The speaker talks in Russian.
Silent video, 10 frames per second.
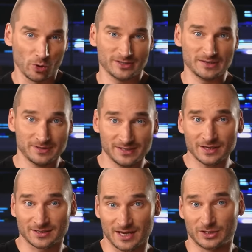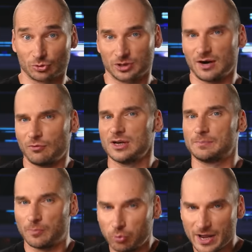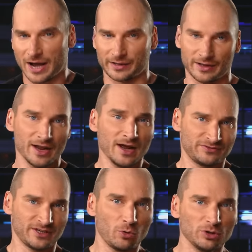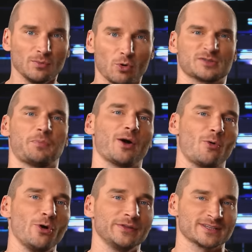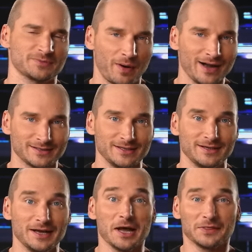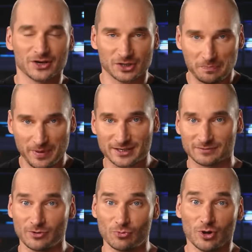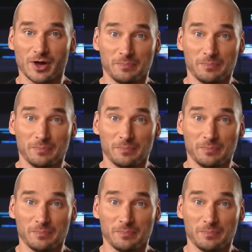Noise MC, кстати, уже довольно популярный, в те годы мог спокойно спать и даже петь свою